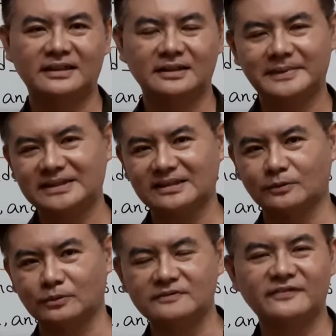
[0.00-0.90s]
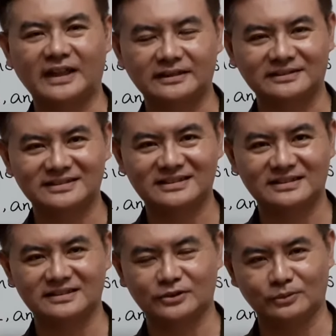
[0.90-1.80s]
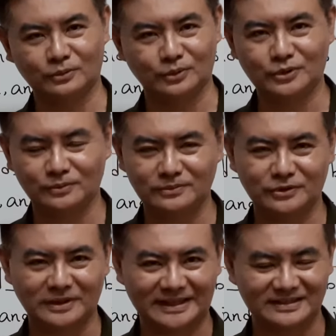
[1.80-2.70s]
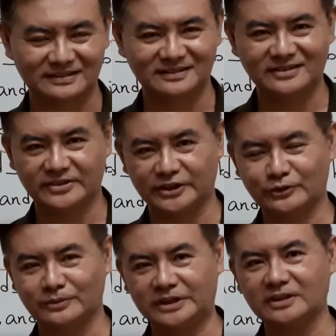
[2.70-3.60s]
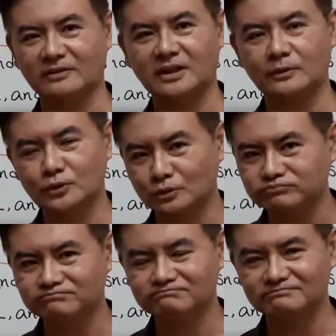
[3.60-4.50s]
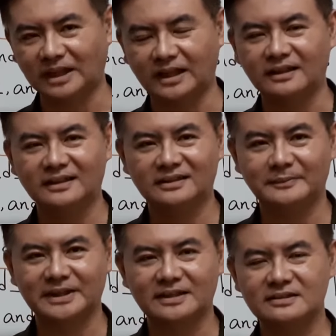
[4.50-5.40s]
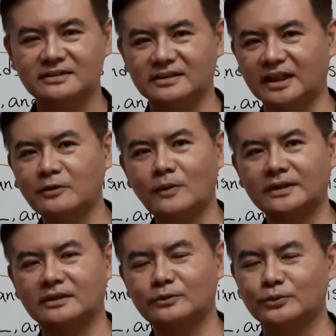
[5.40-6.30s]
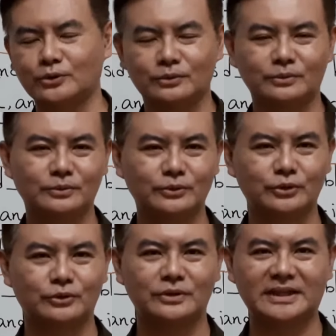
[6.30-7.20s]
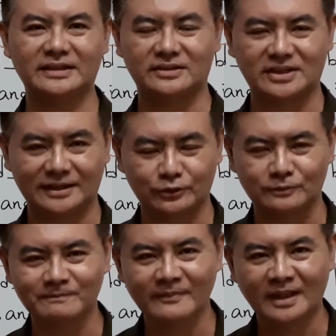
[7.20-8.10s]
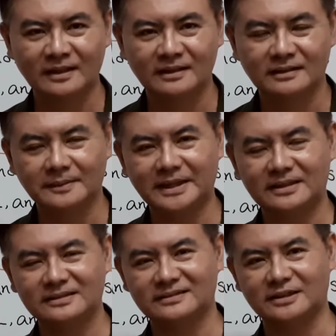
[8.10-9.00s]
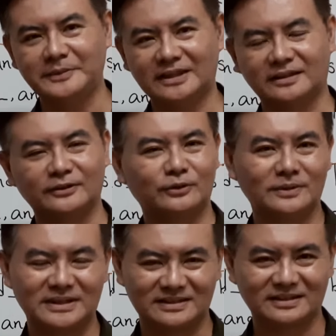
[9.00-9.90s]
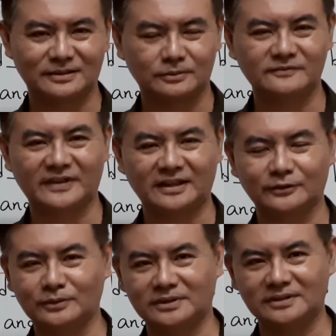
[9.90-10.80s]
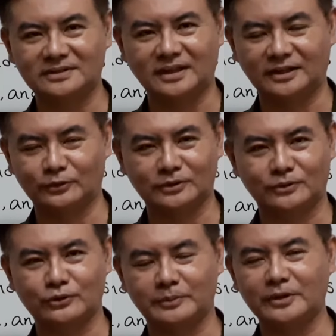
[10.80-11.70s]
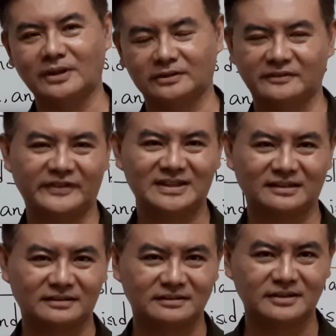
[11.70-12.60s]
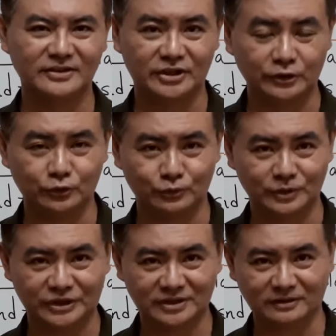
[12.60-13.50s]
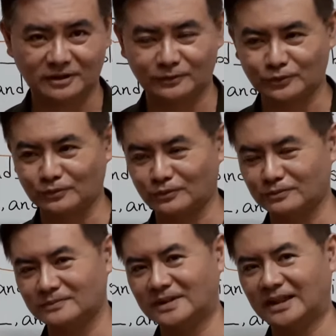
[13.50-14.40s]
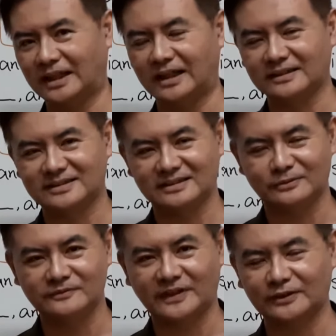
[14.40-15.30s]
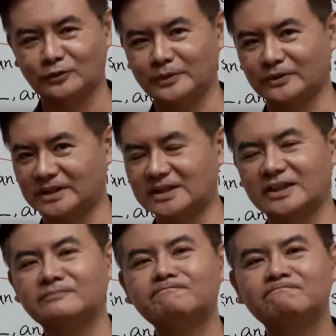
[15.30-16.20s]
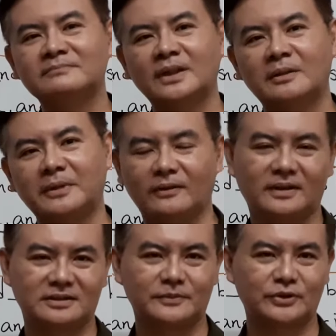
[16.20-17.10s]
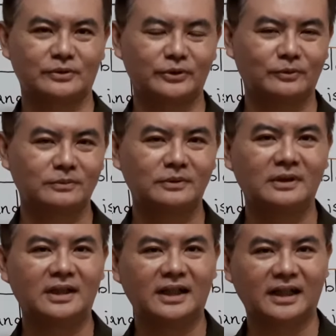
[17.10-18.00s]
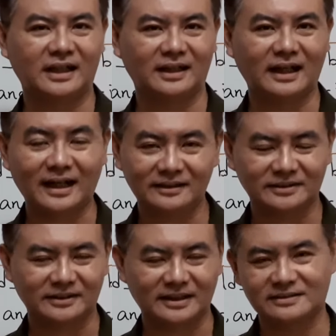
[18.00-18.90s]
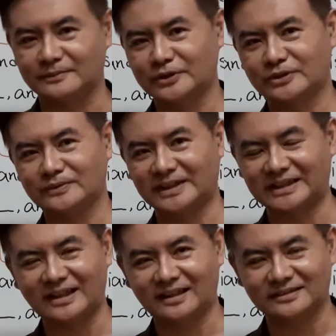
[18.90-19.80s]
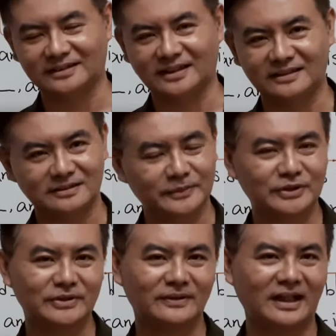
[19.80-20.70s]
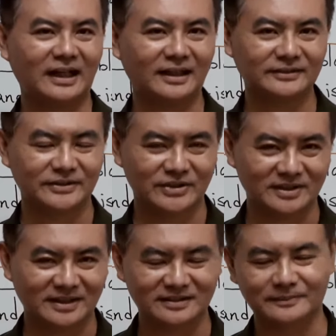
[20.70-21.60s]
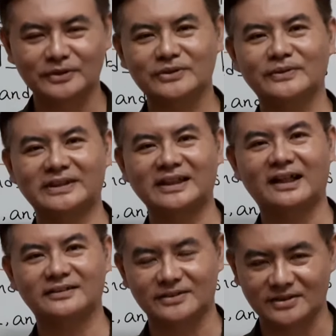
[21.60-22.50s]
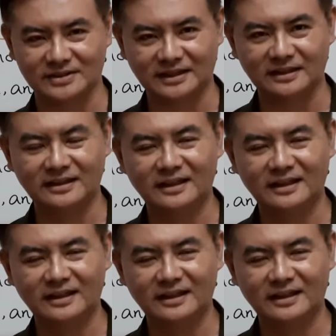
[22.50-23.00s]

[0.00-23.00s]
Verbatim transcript: 那么这个文法呢，这个从国中就开始接触了，一到高中啊，那么它是连贯的，陆续、陆陆续续这样一直下去。那么里面很多的这个文法，很多很多同学没有搞得非常的清楚，一直到高中都啊，这个文法都没有厘清，包括什么时候用啊 other 啊，什么时候用 the other 啊，什么时候用 others 啊，什么时候用 the others 啊，